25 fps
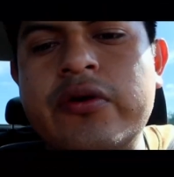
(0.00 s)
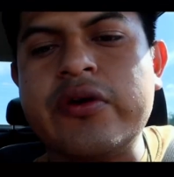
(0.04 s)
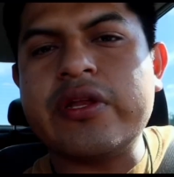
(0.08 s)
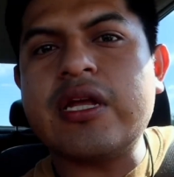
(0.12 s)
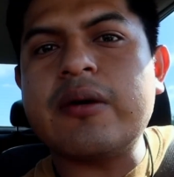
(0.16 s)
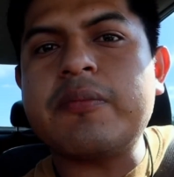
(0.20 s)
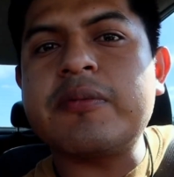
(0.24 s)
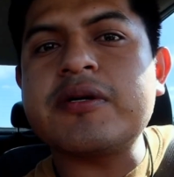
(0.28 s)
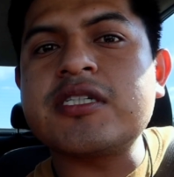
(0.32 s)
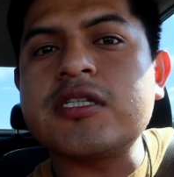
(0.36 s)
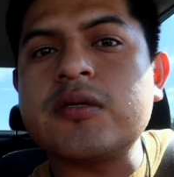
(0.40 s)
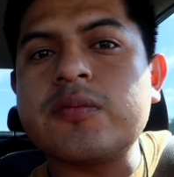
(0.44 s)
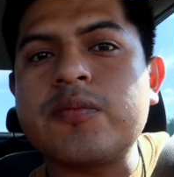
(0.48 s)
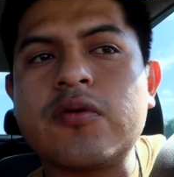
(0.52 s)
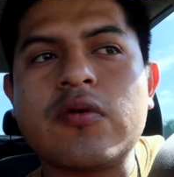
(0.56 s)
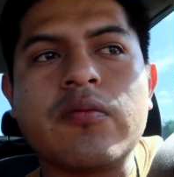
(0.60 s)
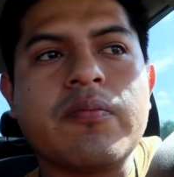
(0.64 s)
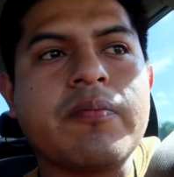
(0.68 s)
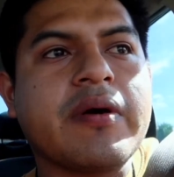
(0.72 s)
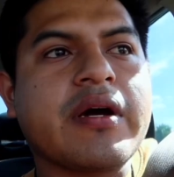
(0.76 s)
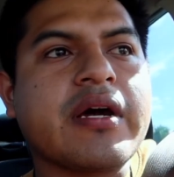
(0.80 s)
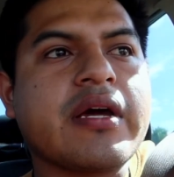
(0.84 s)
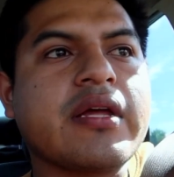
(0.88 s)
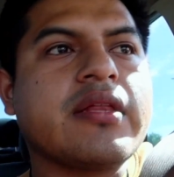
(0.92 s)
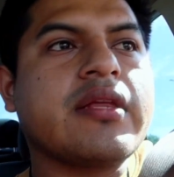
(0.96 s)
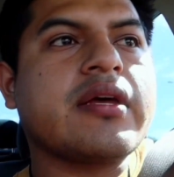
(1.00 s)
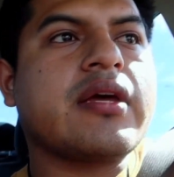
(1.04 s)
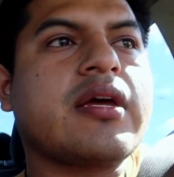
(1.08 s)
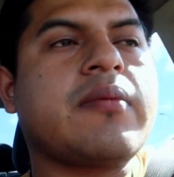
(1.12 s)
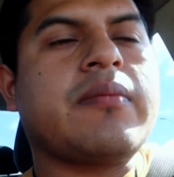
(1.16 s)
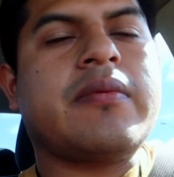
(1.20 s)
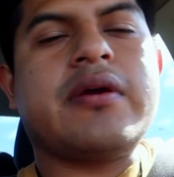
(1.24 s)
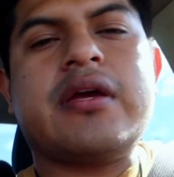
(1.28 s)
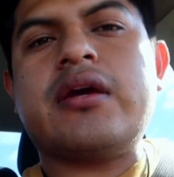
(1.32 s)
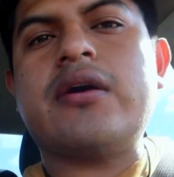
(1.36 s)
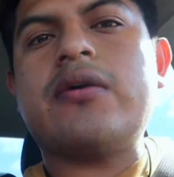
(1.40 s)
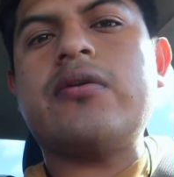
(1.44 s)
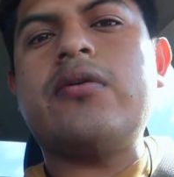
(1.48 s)
ahorita pasé por un paquete que
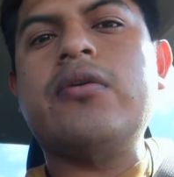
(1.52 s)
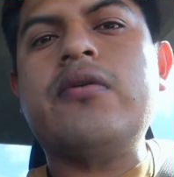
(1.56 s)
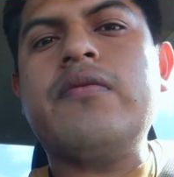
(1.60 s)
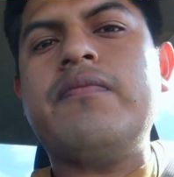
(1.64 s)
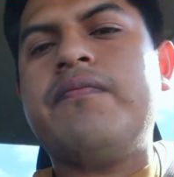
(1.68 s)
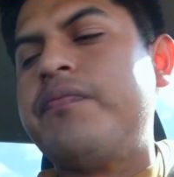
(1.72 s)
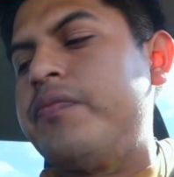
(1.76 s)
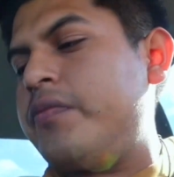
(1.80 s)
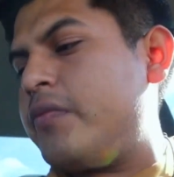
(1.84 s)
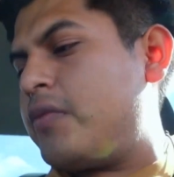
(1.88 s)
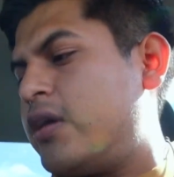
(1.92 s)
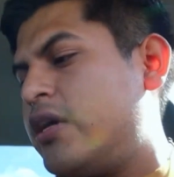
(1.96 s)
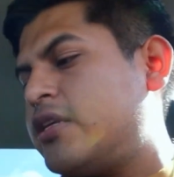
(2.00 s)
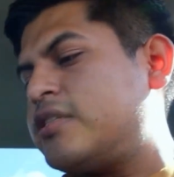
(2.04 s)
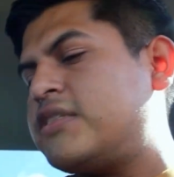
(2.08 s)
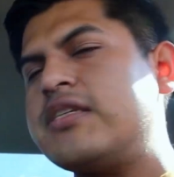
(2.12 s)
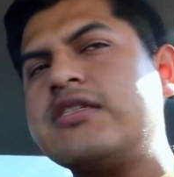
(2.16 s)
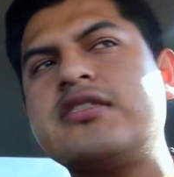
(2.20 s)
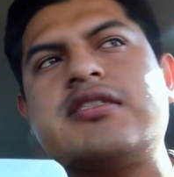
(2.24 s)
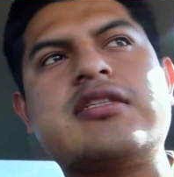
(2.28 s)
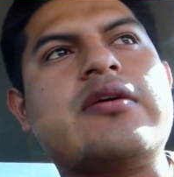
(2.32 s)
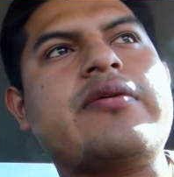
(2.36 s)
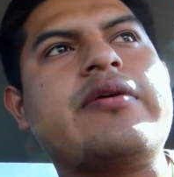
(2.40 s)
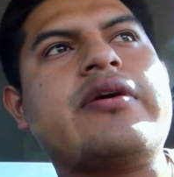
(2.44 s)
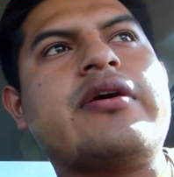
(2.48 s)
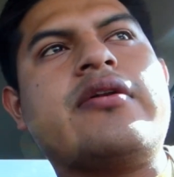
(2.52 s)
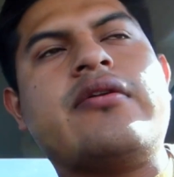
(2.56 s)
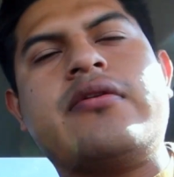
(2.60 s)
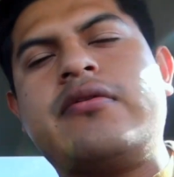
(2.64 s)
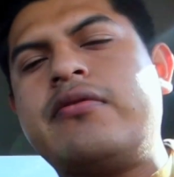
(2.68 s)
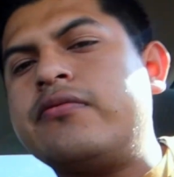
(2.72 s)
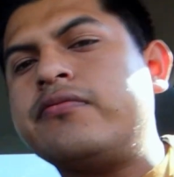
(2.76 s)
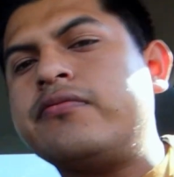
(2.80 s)
me llegó. Es este, vean.